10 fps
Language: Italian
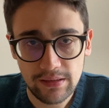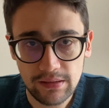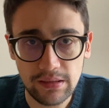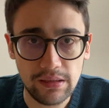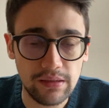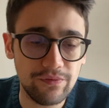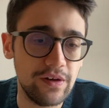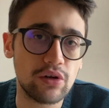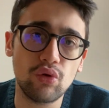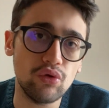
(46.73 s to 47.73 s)
di
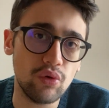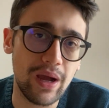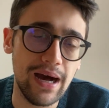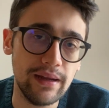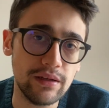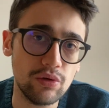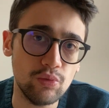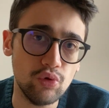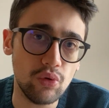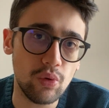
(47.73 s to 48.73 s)
far coniugare
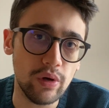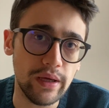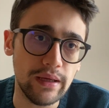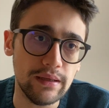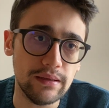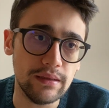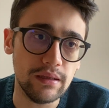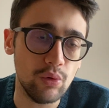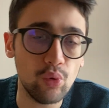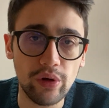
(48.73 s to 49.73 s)
comunque
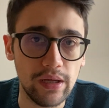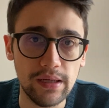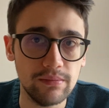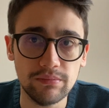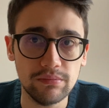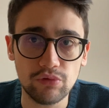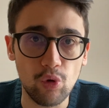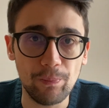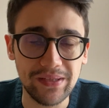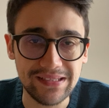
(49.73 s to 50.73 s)
eh, una
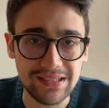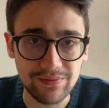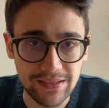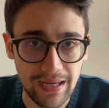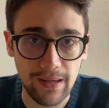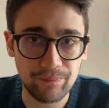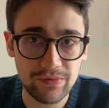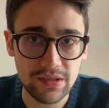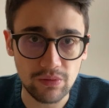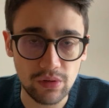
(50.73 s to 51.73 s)
competitività
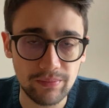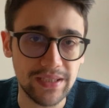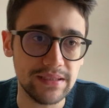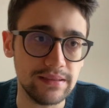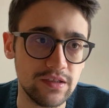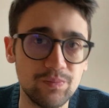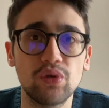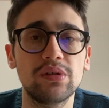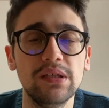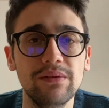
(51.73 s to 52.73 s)
sicuramente
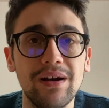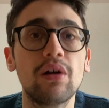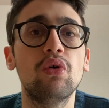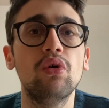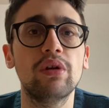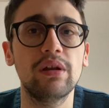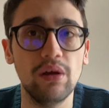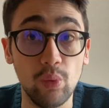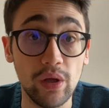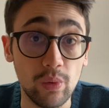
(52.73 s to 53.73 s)
sportiva con
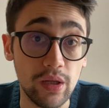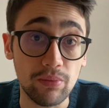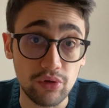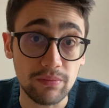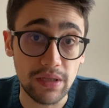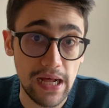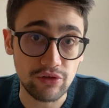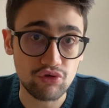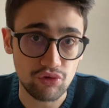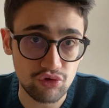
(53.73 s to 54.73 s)
un equilibrio di
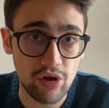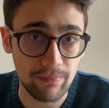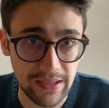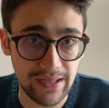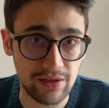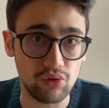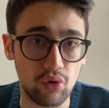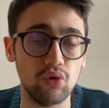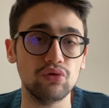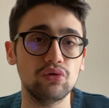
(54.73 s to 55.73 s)
bilancio, cioè me ne rendo
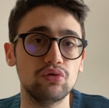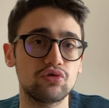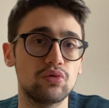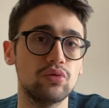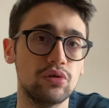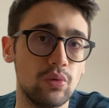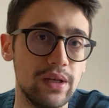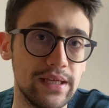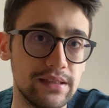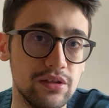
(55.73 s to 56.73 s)
conto, non sono uno di
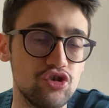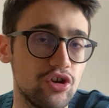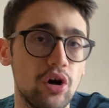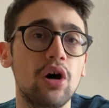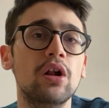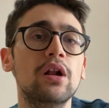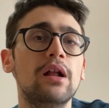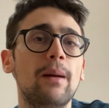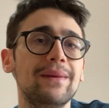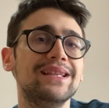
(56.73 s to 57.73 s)
quelli che ti dice no,
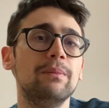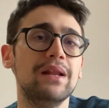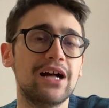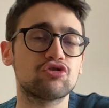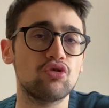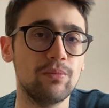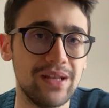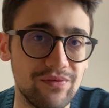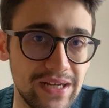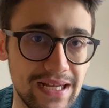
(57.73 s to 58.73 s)
me di bilancio non
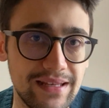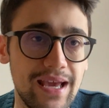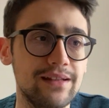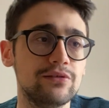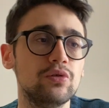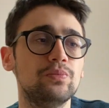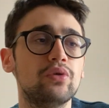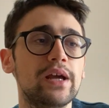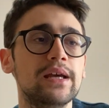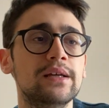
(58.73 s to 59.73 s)
me ne frega niente,
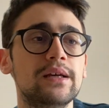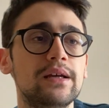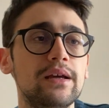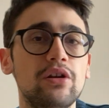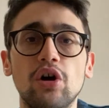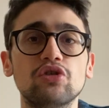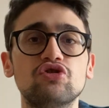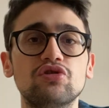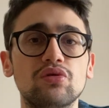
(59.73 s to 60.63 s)
oppure eh, no, ci